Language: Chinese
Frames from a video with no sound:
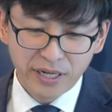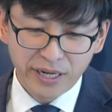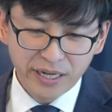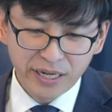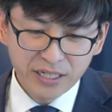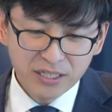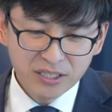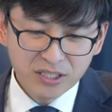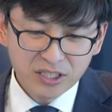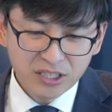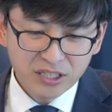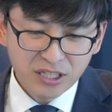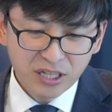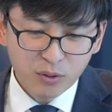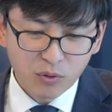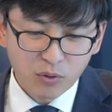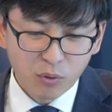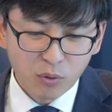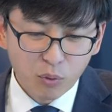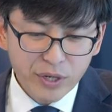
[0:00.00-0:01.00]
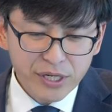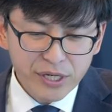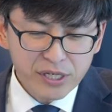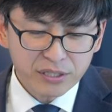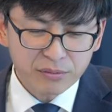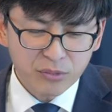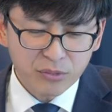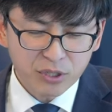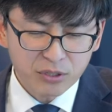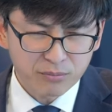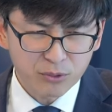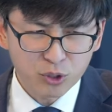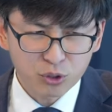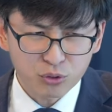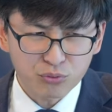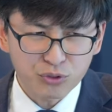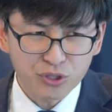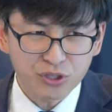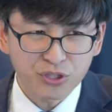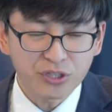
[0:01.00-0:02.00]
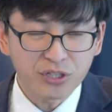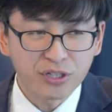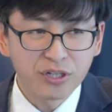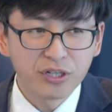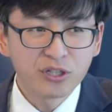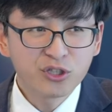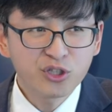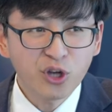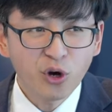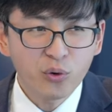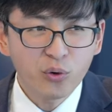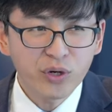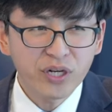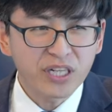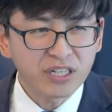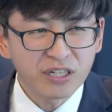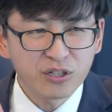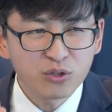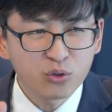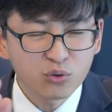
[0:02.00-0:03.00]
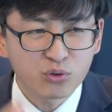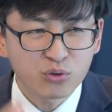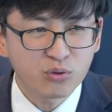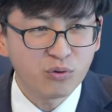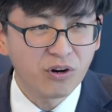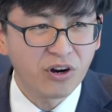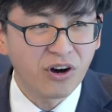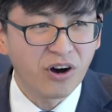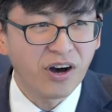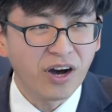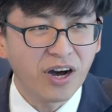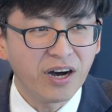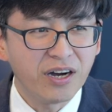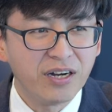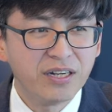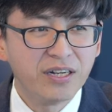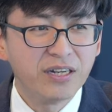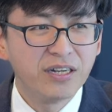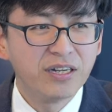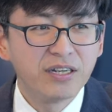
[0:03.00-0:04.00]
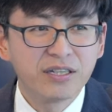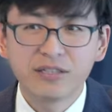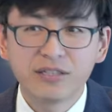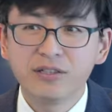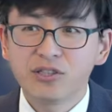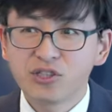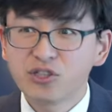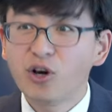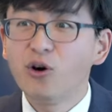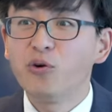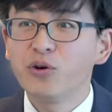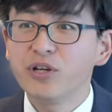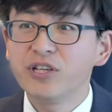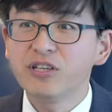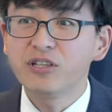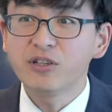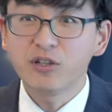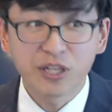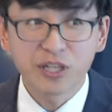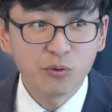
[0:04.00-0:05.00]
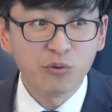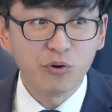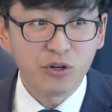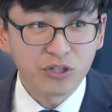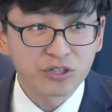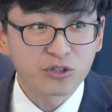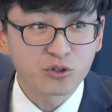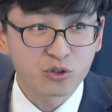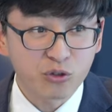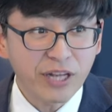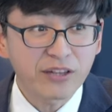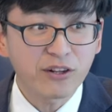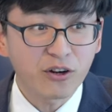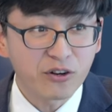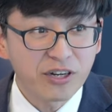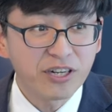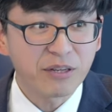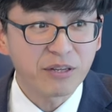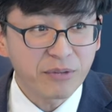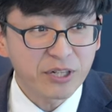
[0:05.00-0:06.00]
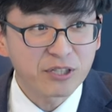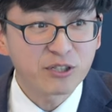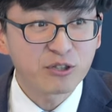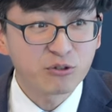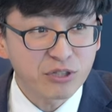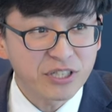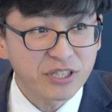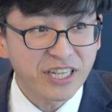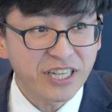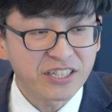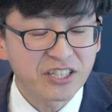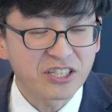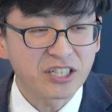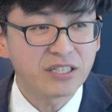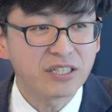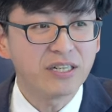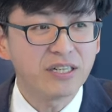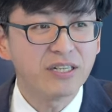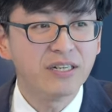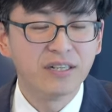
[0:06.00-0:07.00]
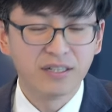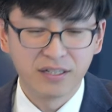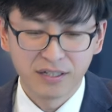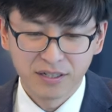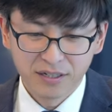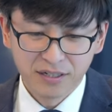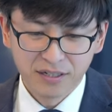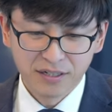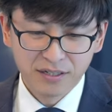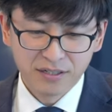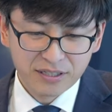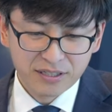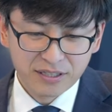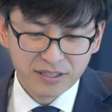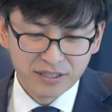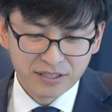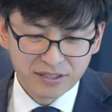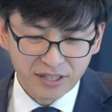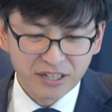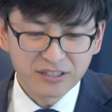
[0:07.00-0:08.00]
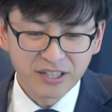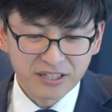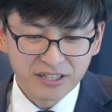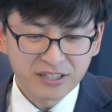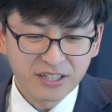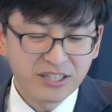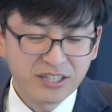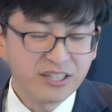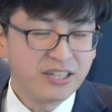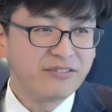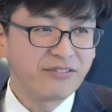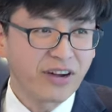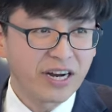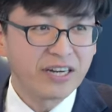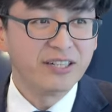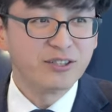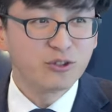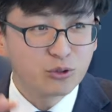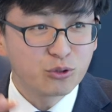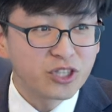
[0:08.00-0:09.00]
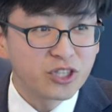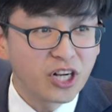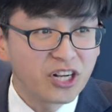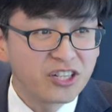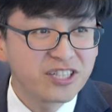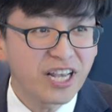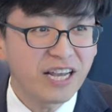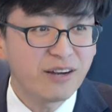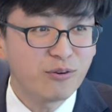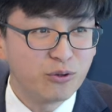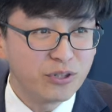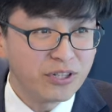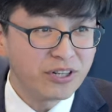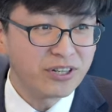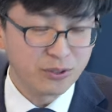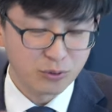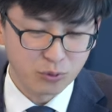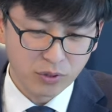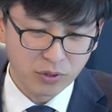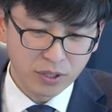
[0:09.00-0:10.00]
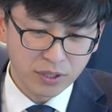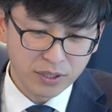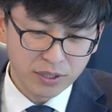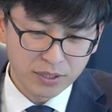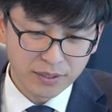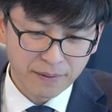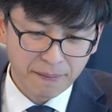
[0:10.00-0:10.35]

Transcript: 哎，今天我为什么这么舒适？教会里人都说我好哈，因为教会那里我传道人里面是最年轻的，等等等等，反正就称赞我的很多。